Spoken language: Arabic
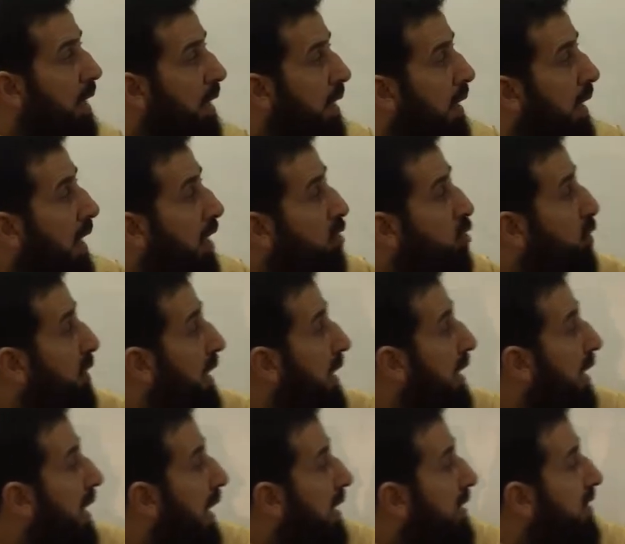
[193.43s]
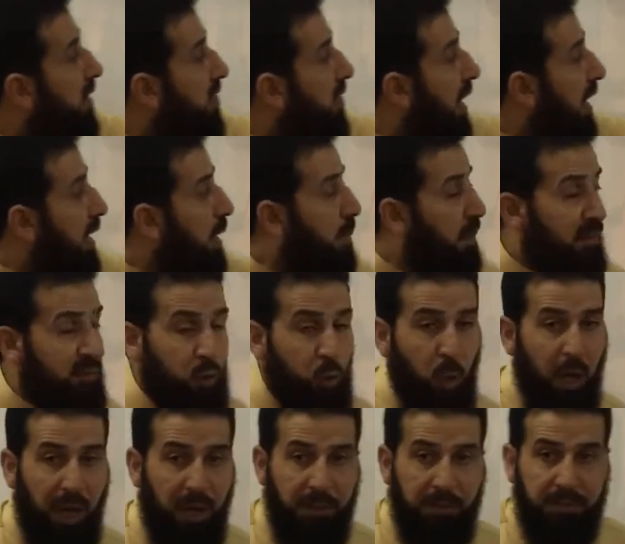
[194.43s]
لاحظوا هنا كانت الثانيه
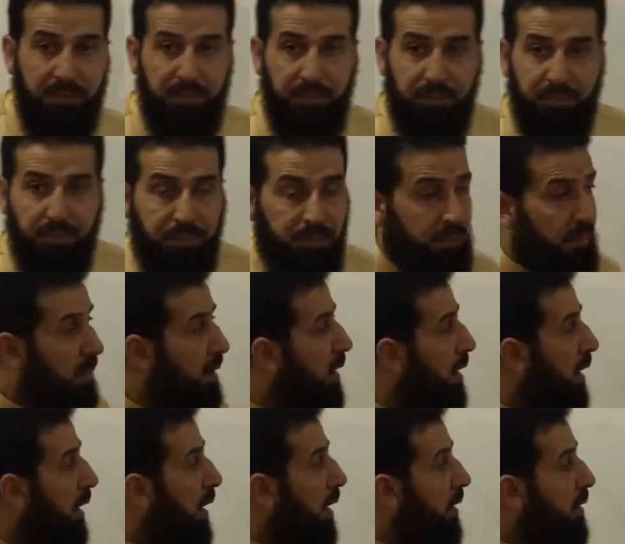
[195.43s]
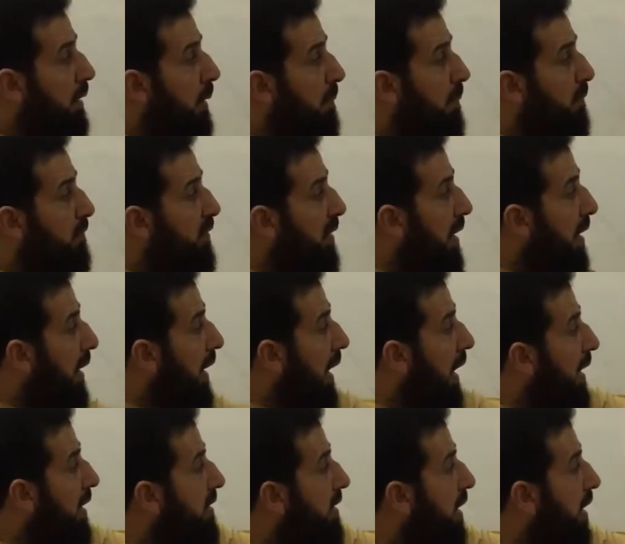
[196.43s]
مفتوحه طب في
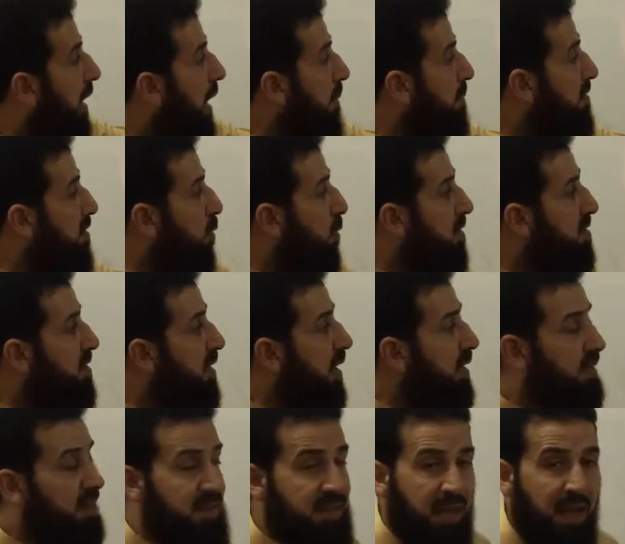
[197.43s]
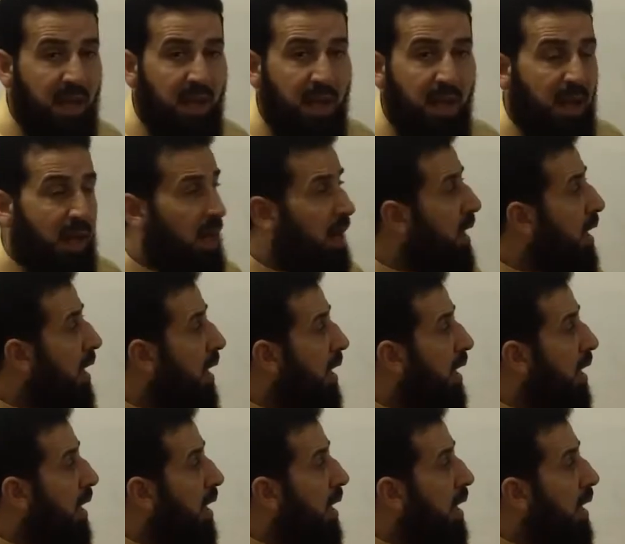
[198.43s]
الحاله الخامسه والسادسه
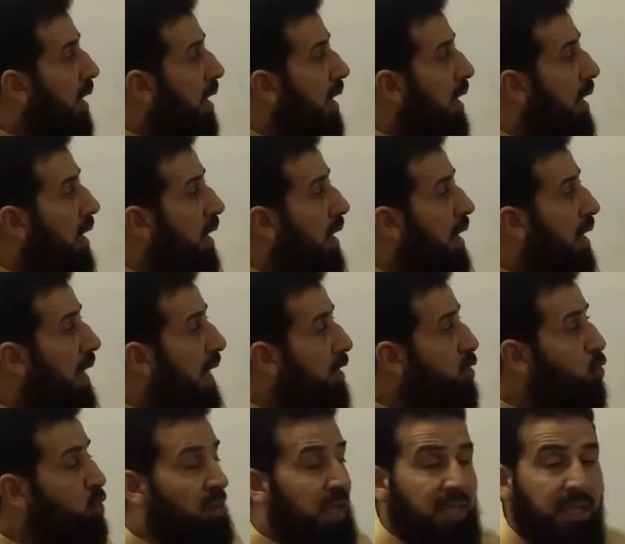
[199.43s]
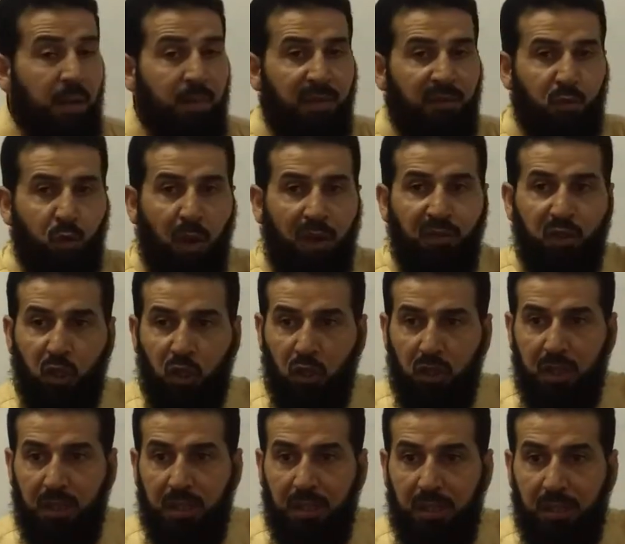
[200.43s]
لا توجد المفتوحه فيش
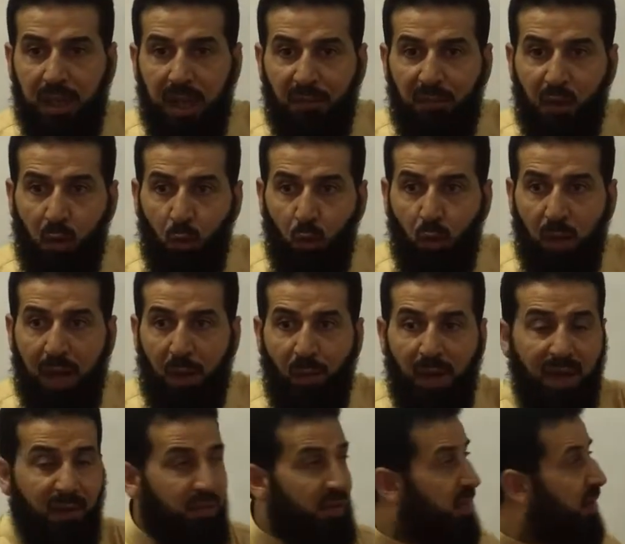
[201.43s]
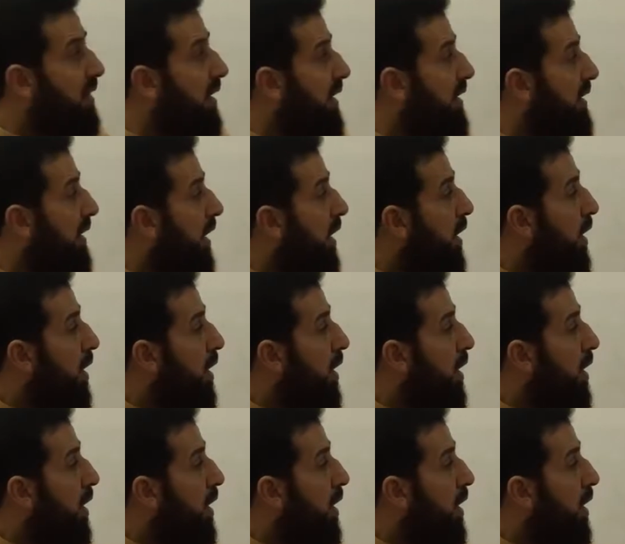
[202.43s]
لا في الاولى ولا في الثانيه